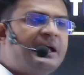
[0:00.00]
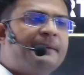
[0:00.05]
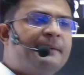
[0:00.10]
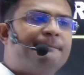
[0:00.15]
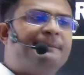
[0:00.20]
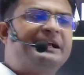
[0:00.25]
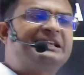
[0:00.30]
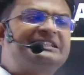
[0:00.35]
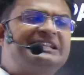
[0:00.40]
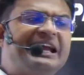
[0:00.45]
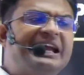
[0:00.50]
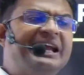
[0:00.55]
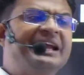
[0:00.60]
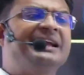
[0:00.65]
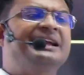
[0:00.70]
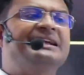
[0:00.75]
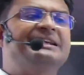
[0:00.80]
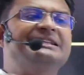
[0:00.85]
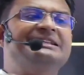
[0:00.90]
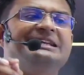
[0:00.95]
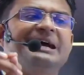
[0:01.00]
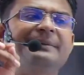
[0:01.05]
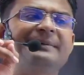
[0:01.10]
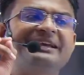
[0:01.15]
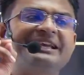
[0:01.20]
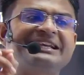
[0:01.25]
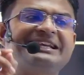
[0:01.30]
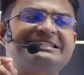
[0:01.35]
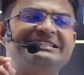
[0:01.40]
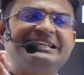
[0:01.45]
बच्चे जब
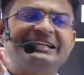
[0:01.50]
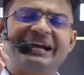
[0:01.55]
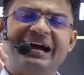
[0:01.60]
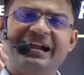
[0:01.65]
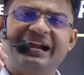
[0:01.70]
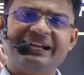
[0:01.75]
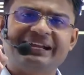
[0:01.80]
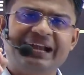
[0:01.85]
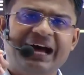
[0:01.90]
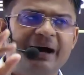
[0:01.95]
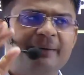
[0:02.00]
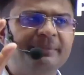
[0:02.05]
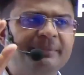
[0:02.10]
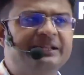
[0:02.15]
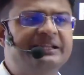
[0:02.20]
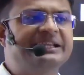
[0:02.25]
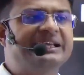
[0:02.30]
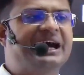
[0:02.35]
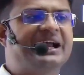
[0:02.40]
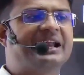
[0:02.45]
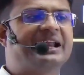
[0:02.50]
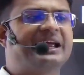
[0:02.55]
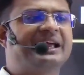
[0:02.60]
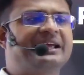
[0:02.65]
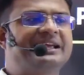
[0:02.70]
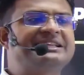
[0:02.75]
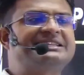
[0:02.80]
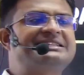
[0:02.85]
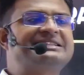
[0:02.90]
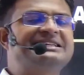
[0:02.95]
किसी का नाम दिया रहे
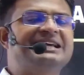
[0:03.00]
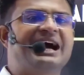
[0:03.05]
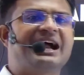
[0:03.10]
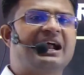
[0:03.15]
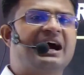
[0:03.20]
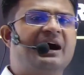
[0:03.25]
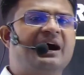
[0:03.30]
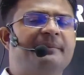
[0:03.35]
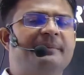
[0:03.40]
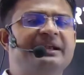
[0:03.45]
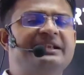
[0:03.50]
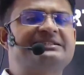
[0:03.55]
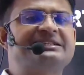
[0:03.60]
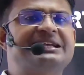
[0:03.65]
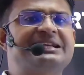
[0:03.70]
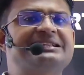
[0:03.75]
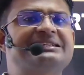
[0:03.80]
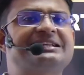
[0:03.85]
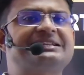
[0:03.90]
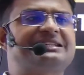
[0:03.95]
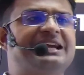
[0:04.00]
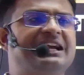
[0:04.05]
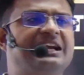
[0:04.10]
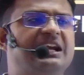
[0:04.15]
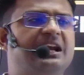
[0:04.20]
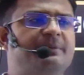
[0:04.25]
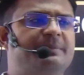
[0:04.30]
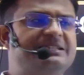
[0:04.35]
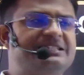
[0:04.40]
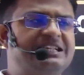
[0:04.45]
कि सियाराम एंड सन्स
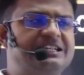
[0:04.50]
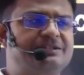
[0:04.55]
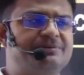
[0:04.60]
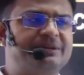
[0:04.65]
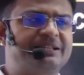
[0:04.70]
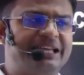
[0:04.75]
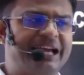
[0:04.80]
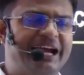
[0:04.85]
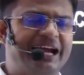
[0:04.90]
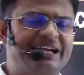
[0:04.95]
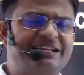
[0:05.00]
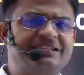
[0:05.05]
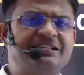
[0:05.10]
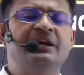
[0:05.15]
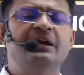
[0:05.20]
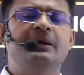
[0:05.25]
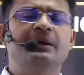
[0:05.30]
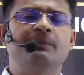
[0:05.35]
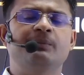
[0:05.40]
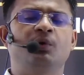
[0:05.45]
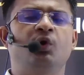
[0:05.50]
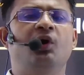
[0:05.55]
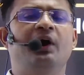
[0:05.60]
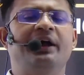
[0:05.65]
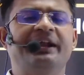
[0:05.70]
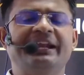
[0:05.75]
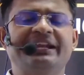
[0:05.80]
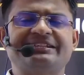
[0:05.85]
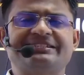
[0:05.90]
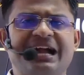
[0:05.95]
स्टार्टेड बिजनेस विथ कैश
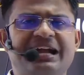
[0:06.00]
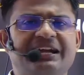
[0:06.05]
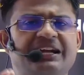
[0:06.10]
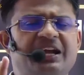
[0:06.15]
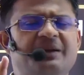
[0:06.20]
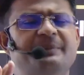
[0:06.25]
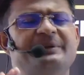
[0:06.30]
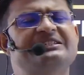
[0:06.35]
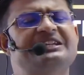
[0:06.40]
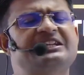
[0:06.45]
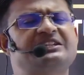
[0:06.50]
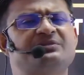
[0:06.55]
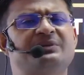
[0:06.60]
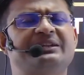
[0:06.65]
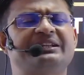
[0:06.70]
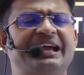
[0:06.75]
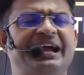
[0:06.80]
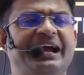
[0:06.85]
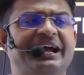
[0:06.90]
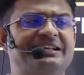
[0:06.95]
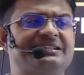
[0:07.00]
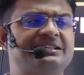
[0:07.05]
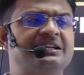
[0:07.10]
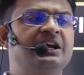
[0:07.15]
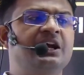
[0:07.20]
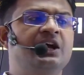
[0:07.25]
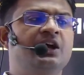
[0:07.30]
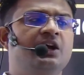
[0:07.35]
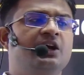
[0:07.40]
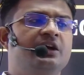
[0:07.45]
मोहन स्टार्टेड बिजनेस विथ कैश
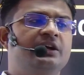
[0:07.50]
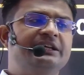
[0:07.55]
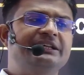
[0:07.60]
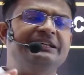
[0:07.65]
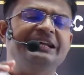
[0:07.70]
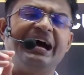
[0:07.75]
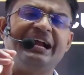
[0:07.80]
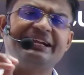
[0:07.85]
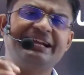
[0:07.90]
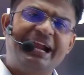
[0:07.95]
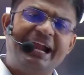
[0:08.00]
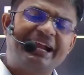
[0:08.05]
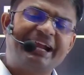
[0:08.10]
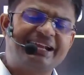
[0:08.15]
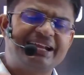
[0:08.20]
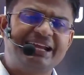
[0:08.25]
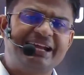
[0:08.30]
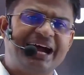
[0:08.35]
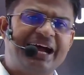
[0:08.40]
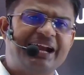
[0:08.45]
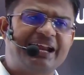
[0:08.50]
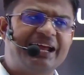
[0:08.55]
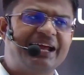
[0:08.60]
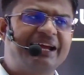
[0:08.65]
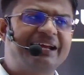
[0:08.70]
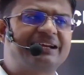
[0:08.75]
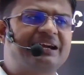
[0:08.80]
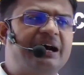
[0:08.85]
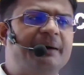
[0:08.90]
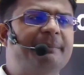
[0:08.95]
या डायरेक्ट लिखा रहे
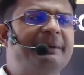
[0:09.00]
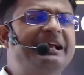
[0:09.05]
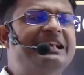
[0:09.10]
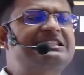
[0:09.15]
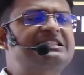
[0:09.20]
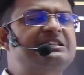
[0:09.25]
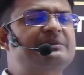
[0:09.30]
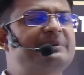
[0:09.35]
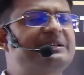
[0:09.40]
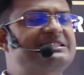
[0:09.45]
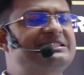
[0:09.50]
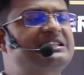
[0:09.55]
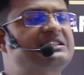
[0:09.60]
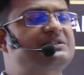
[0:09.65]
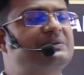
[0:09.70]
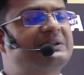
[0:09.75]
कमेंस बिजनेस विथ